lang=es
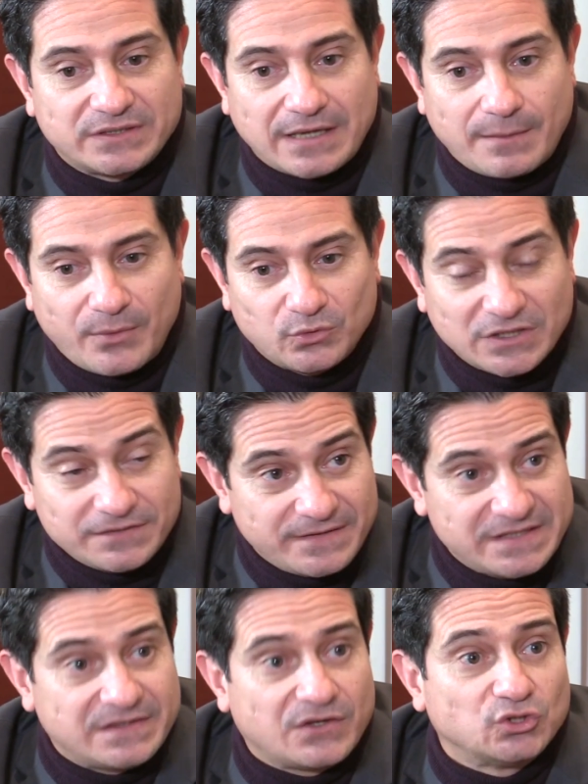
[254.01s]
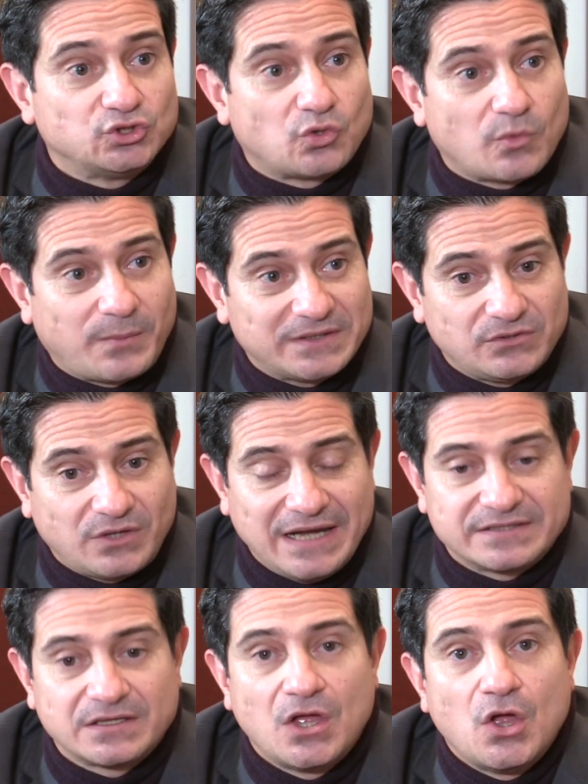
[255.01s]
de terapeutas físicos y
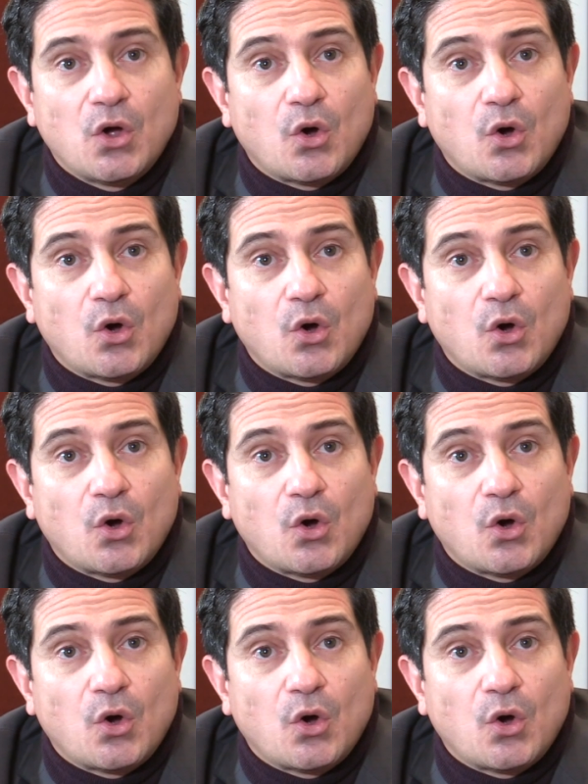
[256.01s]
ocupacionales.